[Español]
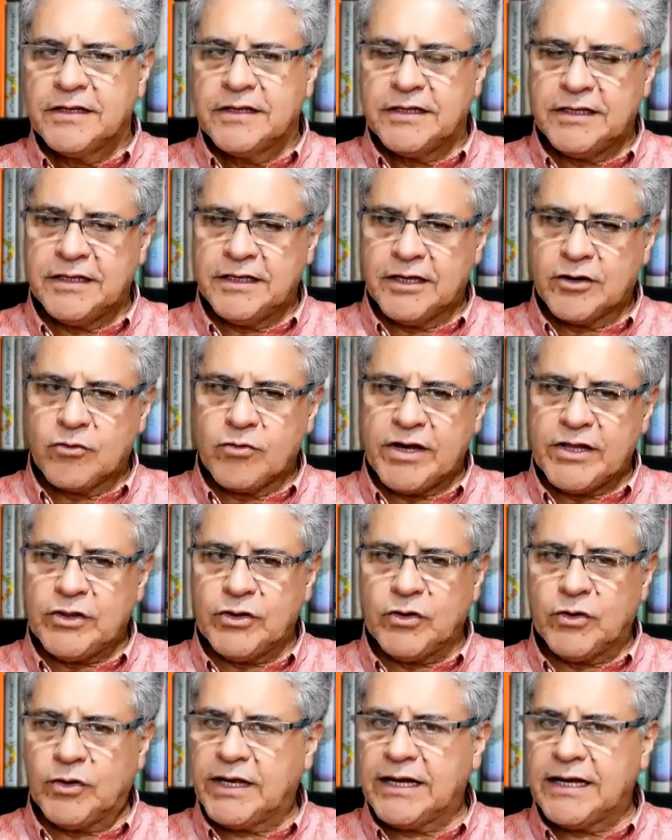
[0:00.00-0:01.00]
Y
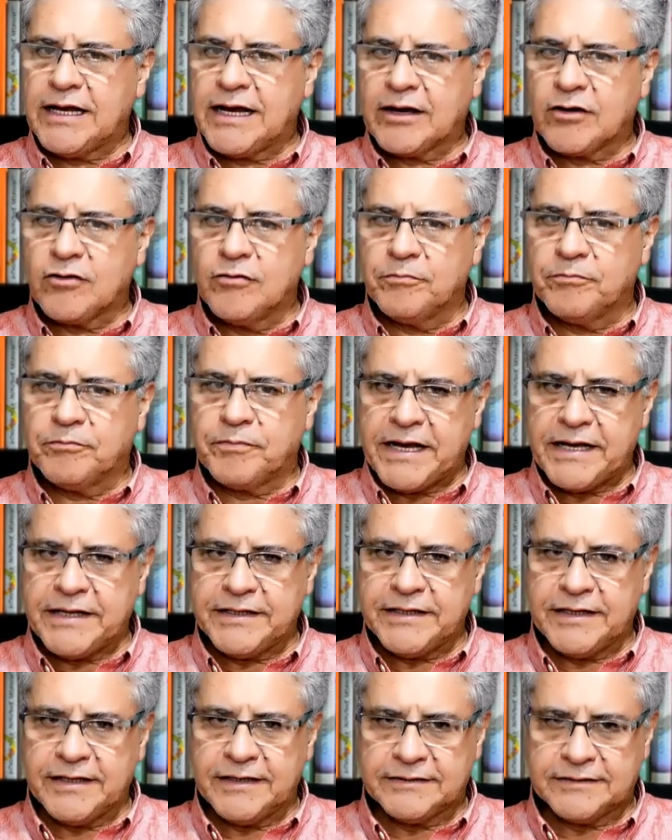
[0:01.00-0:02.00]
cuando él la
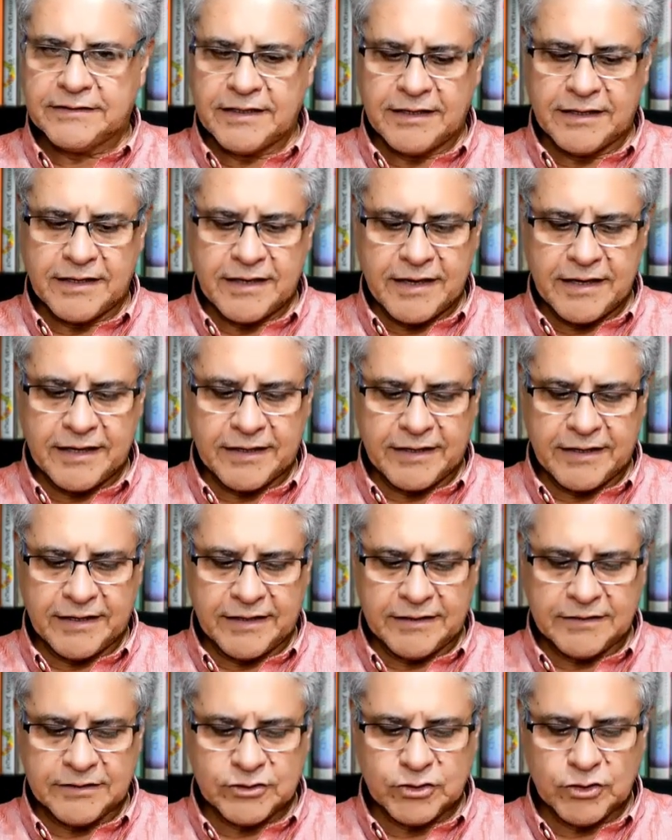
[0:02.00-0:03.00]
acompaña, Tate
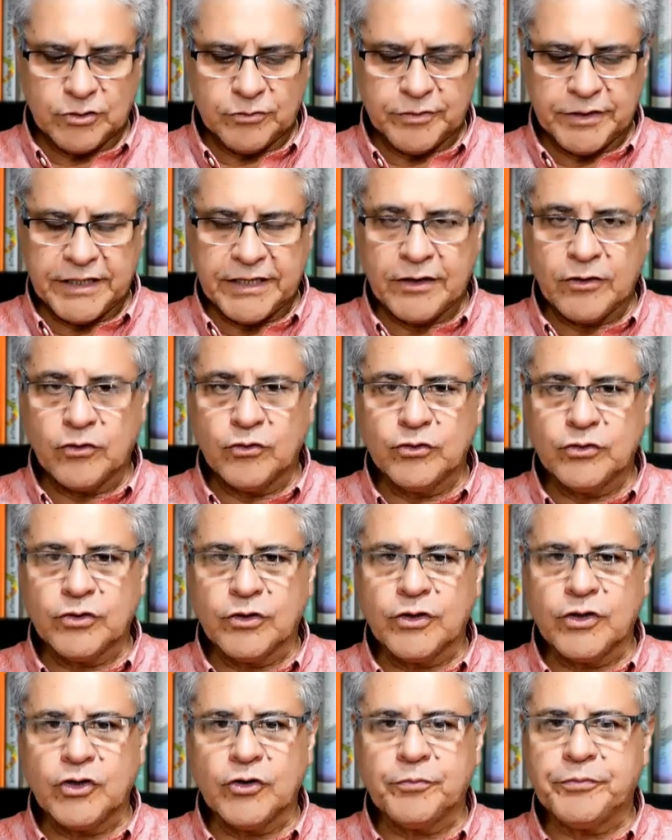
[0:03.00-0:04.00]
Ecker, sobre uno
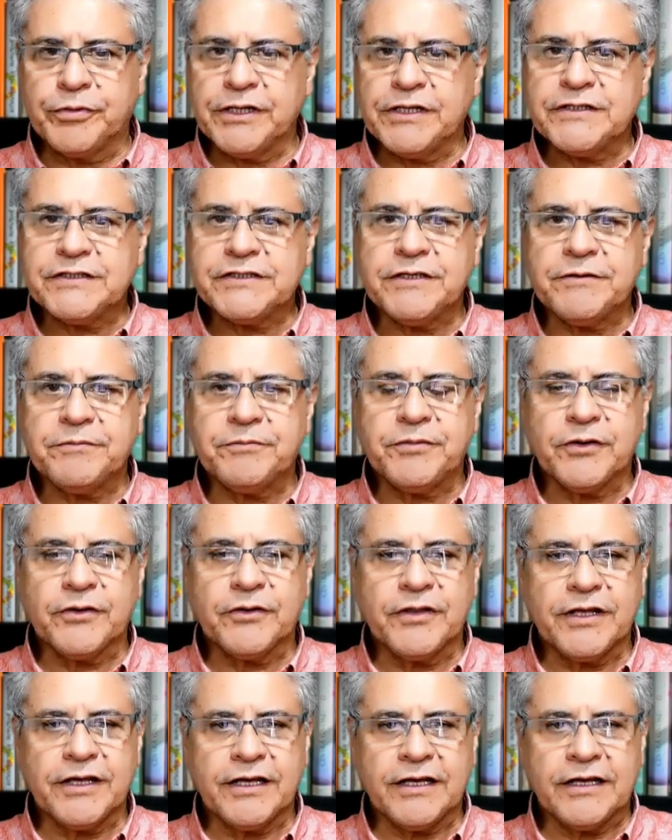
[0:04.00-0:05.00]
de los principios
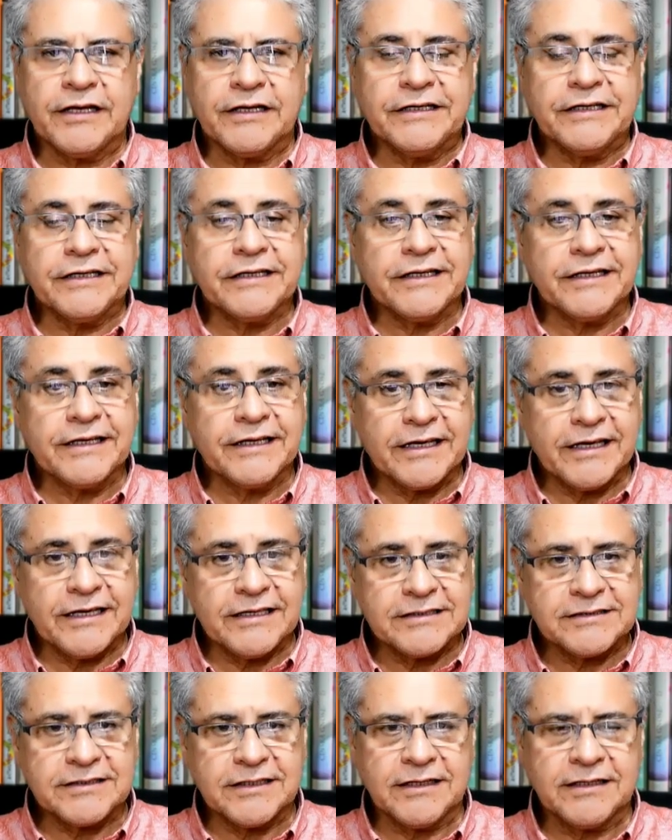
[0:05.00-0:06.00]
de
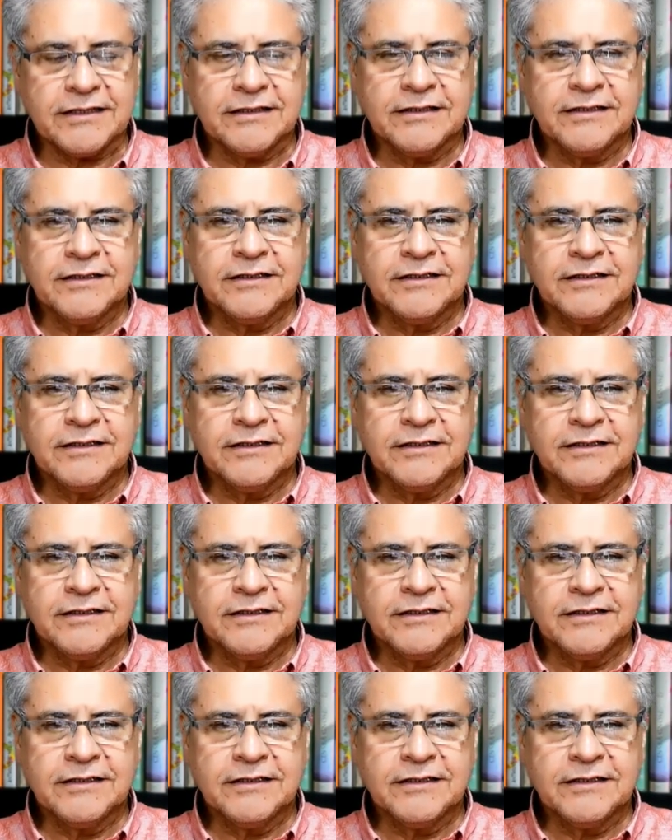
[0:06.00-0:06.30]
riqueza